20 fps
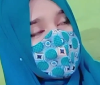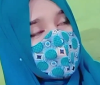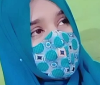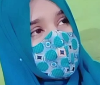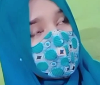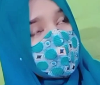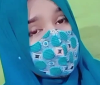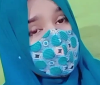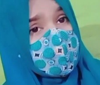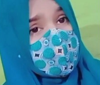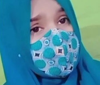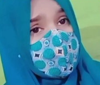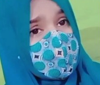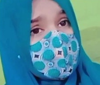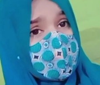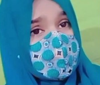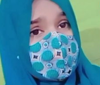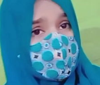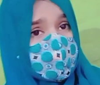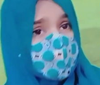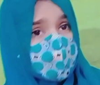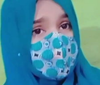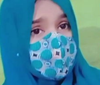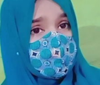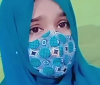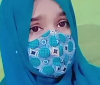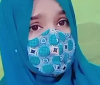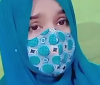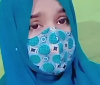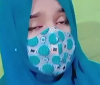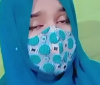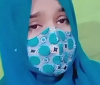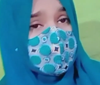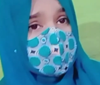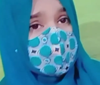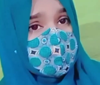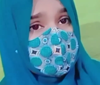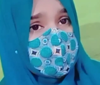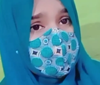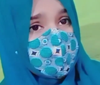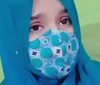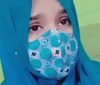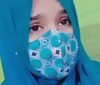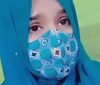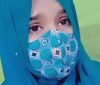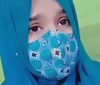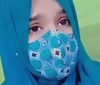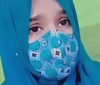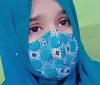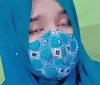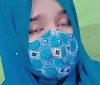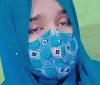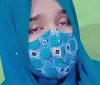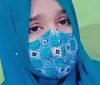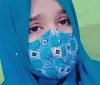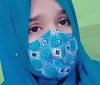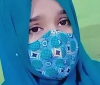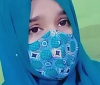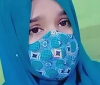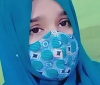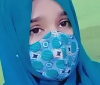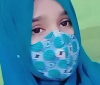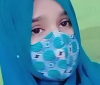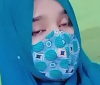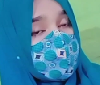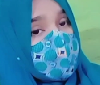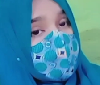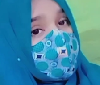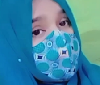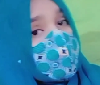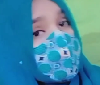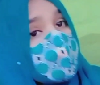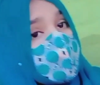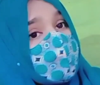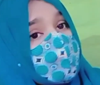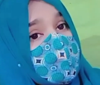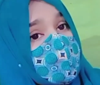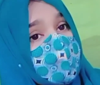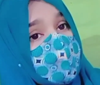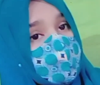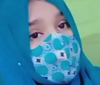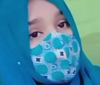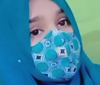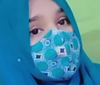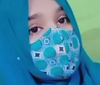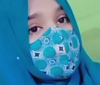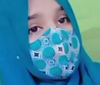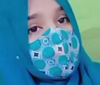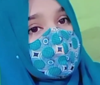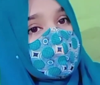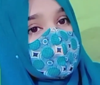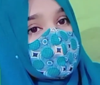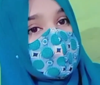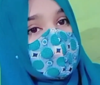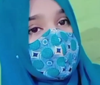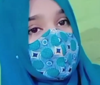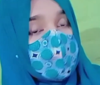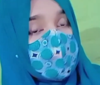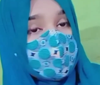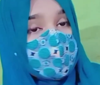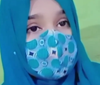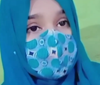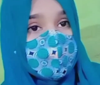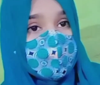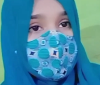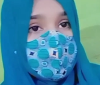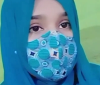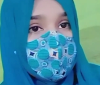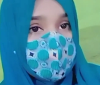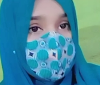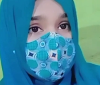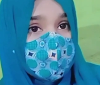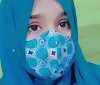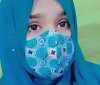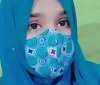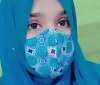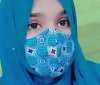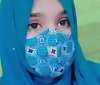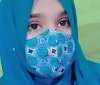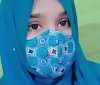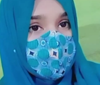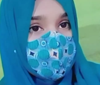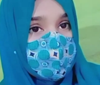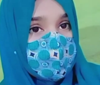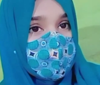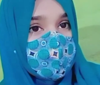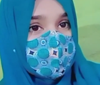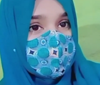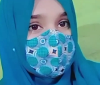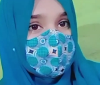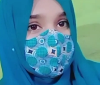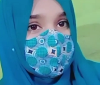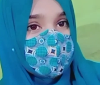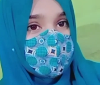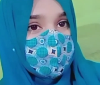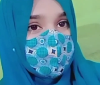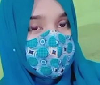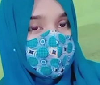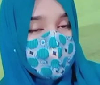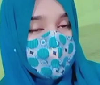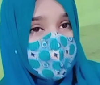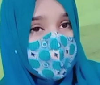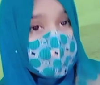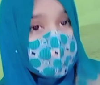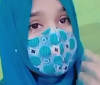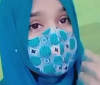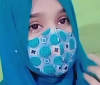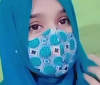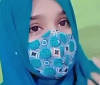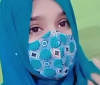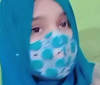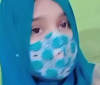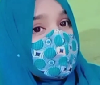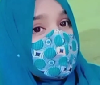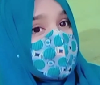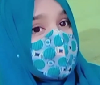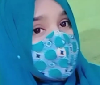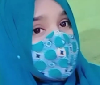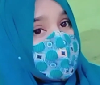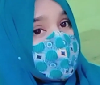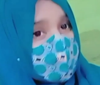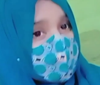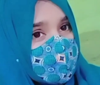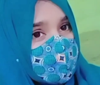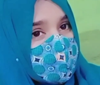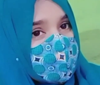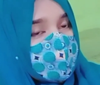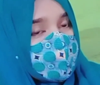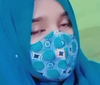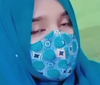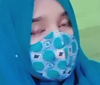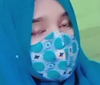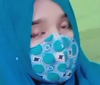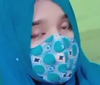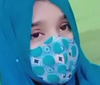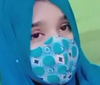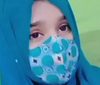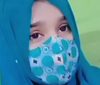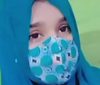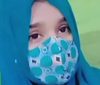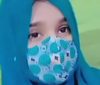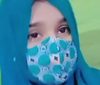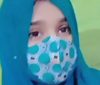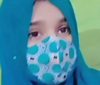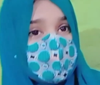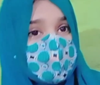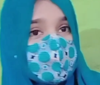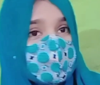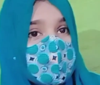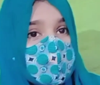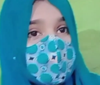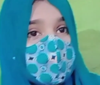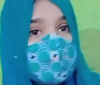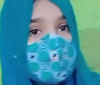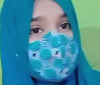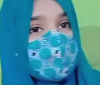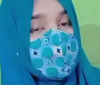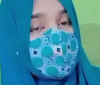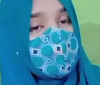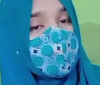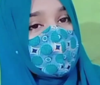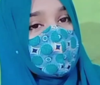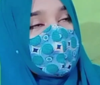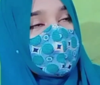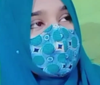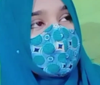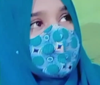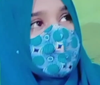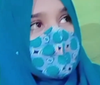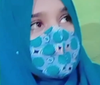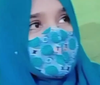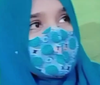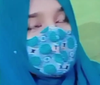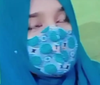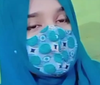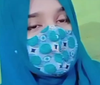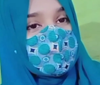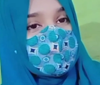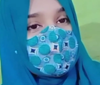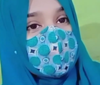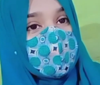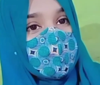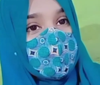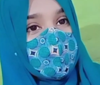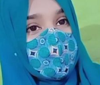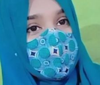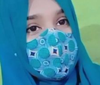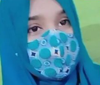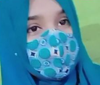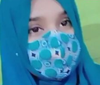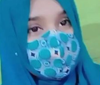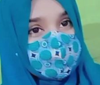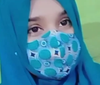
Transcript: अल्लाह ताला ने इंसानों को सबको एक जैसा ही बनाया है अगर वो कामयाब है तो मैं भी हो सकती हूँ अगर उसने मेहनत की तो मेहनत मैं भी कर सकती हूँ फल देना अल्लाह का काम है अल्लाह जिसको चाहे कामयाब करें सो so,